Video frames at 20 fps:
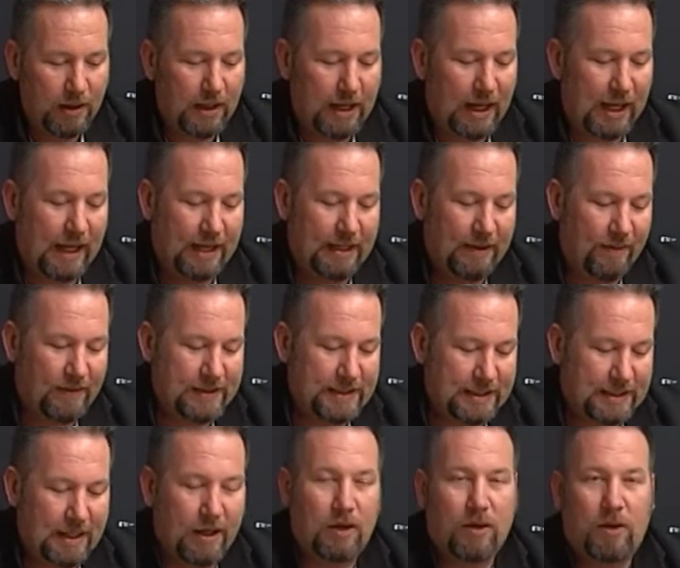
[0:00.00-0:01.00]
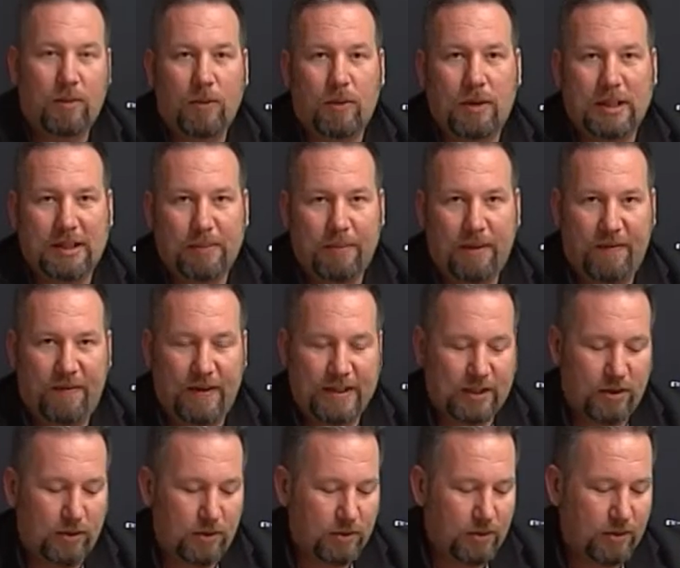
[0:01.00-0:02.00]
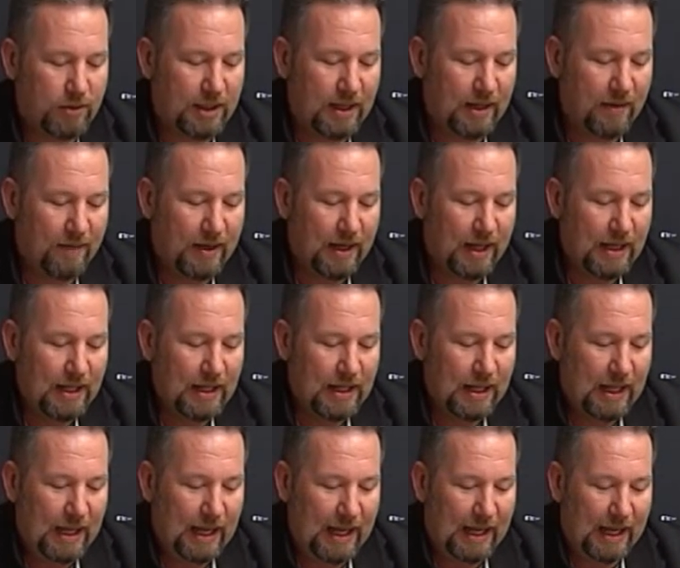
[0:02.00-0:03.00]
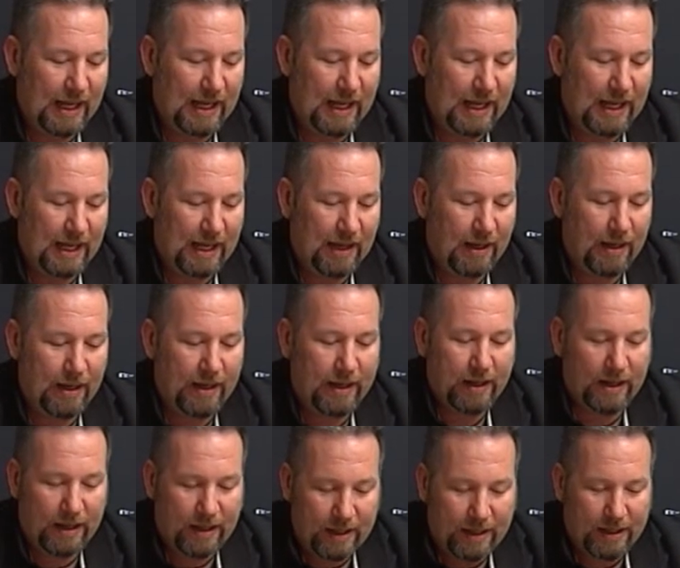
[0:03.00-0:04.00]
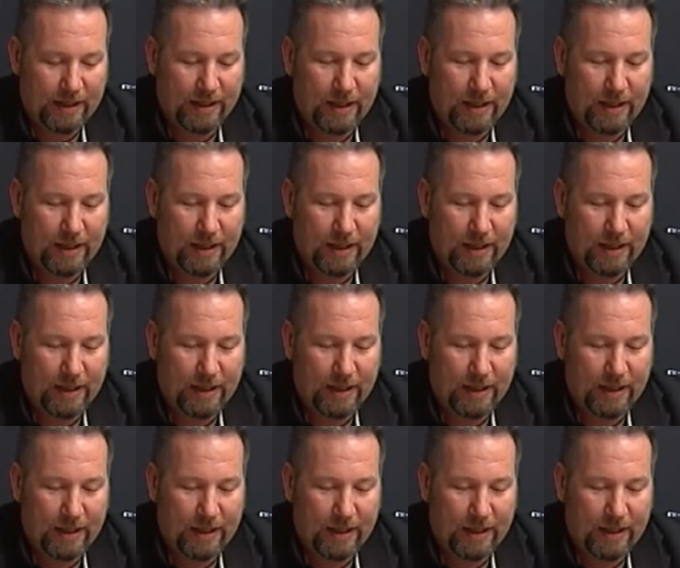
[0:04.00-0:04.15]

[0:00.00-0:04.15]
a differenza, comunque sempre in fase consultiva, eh,